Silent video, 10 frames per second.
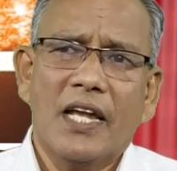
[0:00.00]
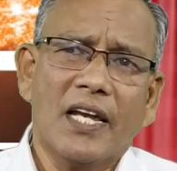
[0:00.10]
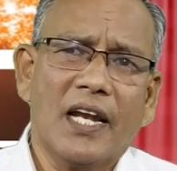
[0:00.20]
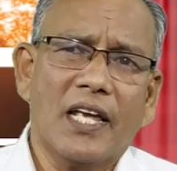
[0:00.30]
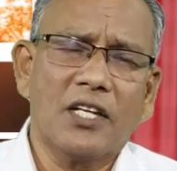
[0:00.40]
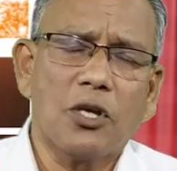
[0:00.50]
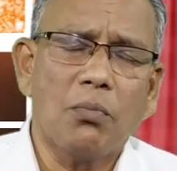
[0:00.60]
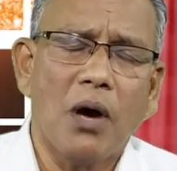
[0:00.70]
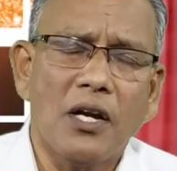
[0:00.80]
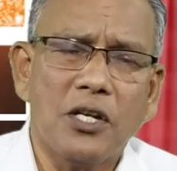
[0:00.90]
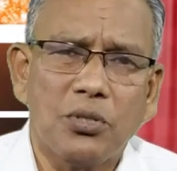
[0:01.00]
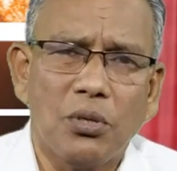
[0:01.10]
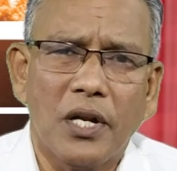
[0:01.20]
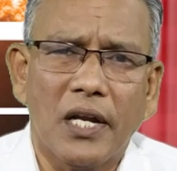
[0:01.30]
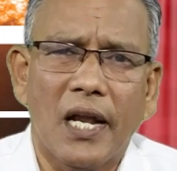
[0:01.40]
நீங்கள் எனக்கு எஜமான்னு
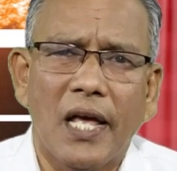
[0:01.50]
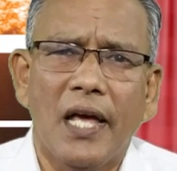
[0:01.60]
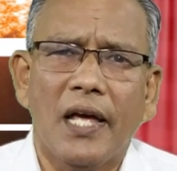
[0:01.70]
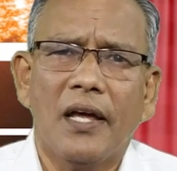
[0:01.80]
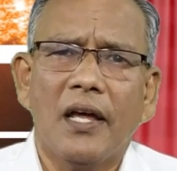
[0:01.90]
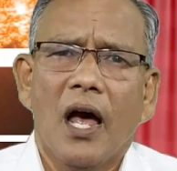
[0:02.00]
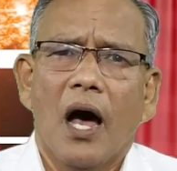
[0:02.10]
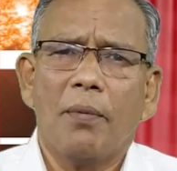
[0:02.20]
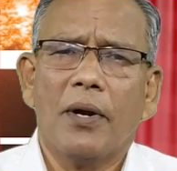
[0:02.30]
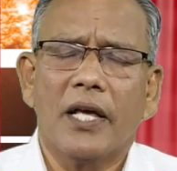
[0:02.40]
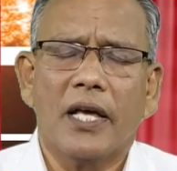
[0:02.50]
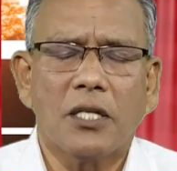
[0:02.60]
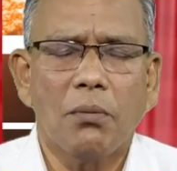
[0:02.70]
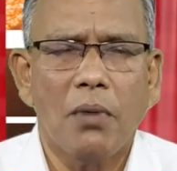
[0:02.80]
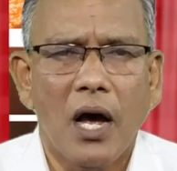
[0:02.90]
சொல்கிறீங்களே அப்படி நீங்கள்
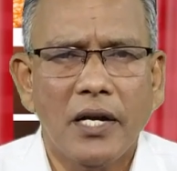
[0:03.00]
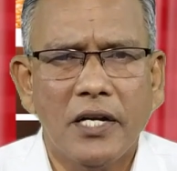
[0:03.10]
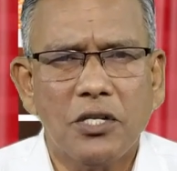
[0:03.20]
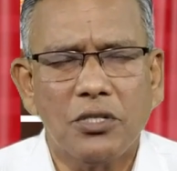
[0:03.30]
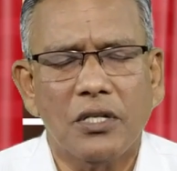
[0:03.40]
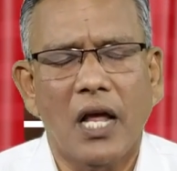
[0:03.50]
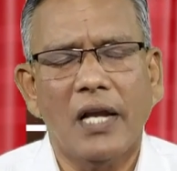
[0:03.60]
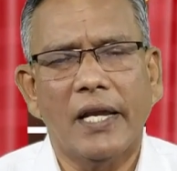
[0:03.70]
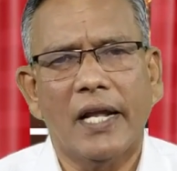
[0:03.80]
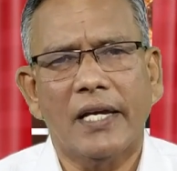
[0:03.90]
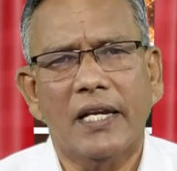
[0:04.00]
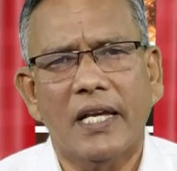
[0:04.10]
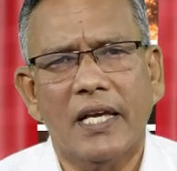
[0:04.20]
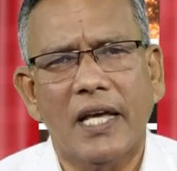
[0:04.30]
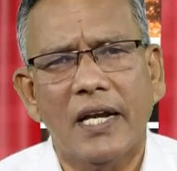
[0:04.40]
எஜமான் என்று சொன்னால் எனக்கு
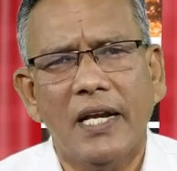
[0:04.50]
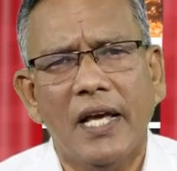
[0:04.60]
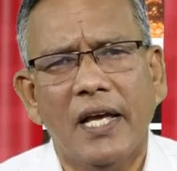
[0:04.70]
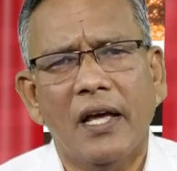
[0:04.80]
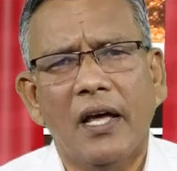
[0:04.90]
நீங்கள் என்ன